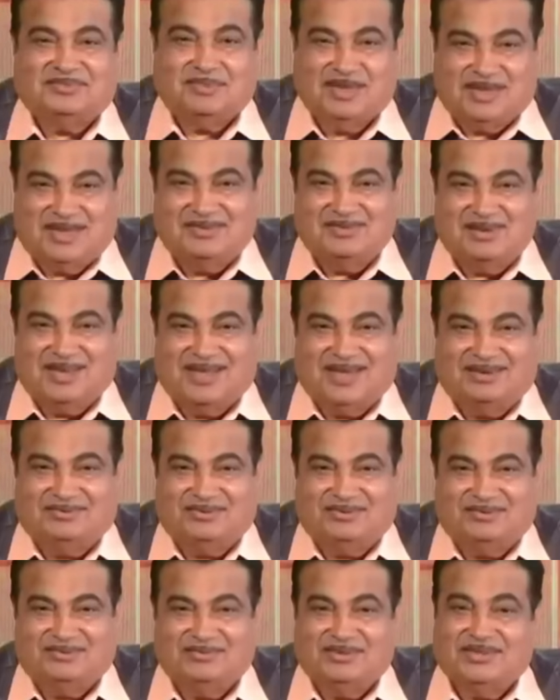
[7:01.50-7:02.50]
मैं नहीं बनाया
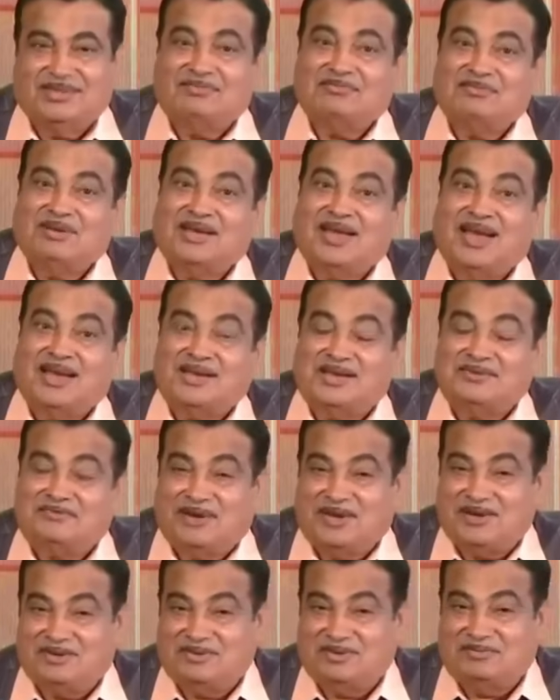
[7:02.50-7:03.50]
जब मैं
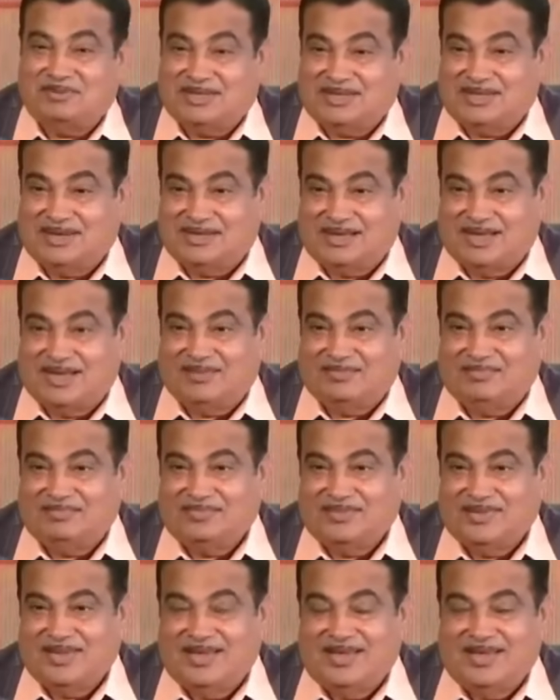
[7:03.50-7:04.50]
95 में मंत्री था
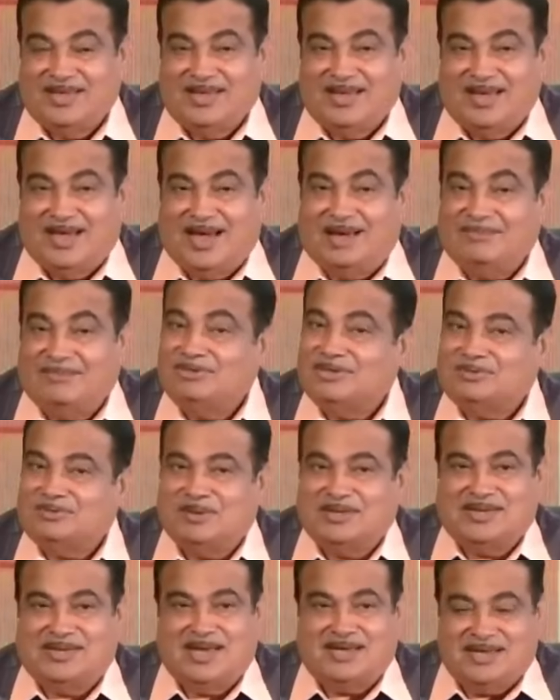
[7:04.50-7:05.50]
आप
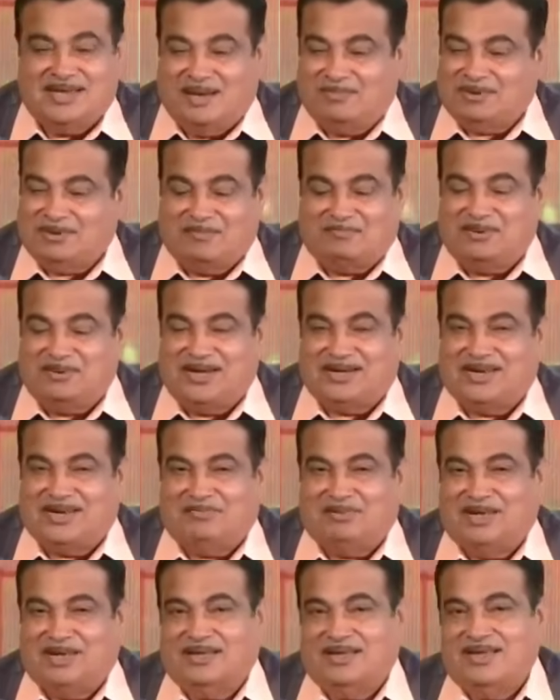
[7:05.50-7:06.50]
उसमें जाइए आपका पेट का
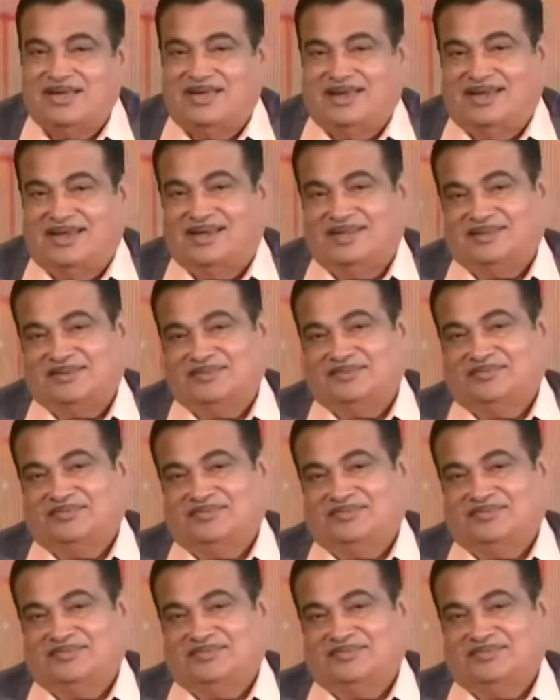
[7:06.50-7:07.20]
पानी नहीं हिलेगा